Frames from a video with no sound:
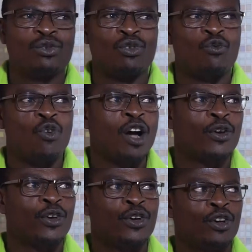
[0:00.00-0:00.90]
de
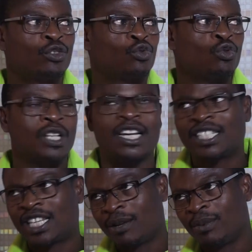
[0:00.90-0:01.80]
voir que toutes les
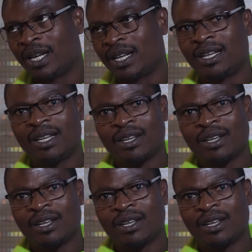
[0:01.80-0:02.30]
cibles